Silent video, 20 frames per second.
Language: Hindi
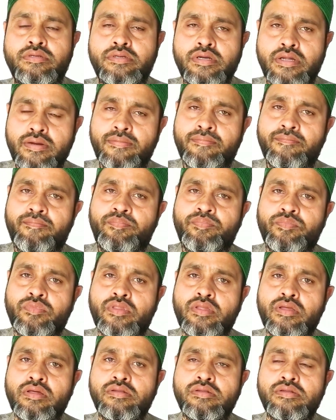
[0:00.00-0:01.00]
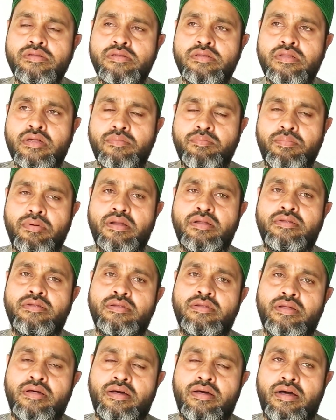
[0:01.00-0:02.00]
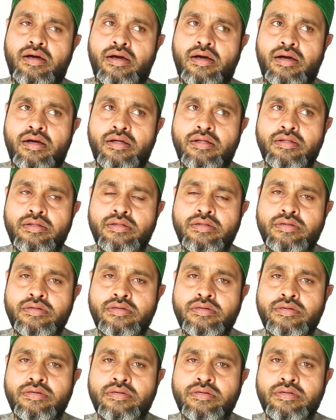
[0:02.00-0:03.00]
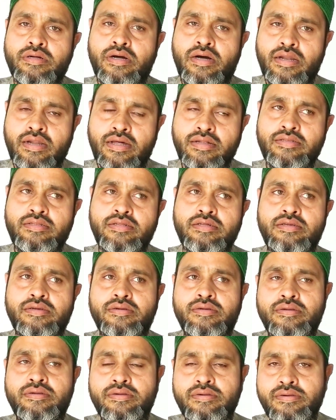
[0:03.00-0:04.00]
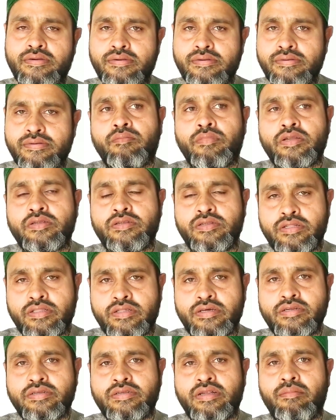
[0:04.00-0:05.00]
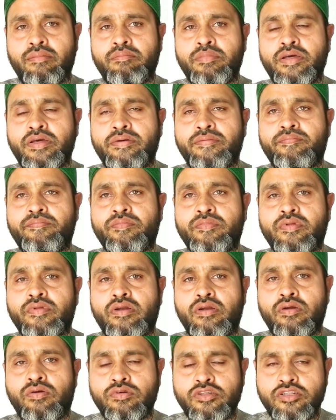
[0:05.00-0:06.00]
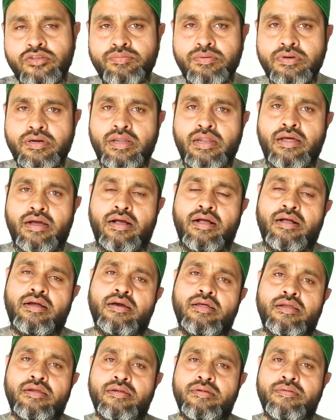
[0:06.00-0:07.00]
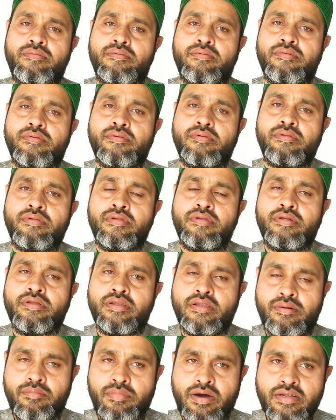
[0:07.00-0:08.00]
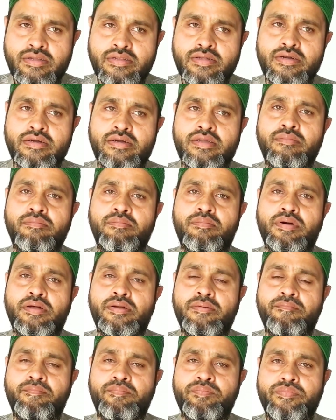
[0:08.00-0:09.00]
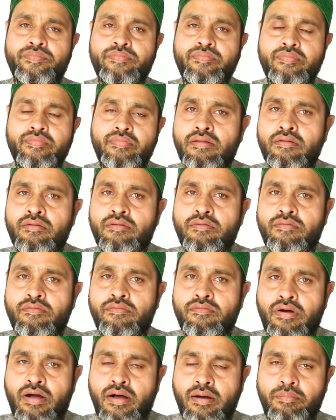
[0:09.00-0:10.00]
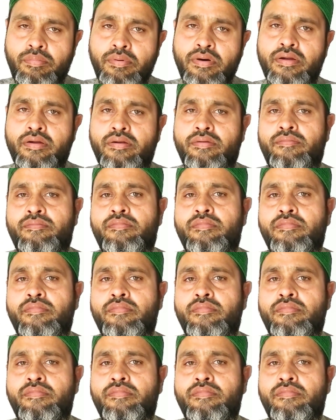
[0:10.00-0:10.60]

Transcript: चंद सरपरस अनासिर मस्जिद के सामने लाउड स्पीकर लगाकर नमाज के टाइम पर वहाँ पर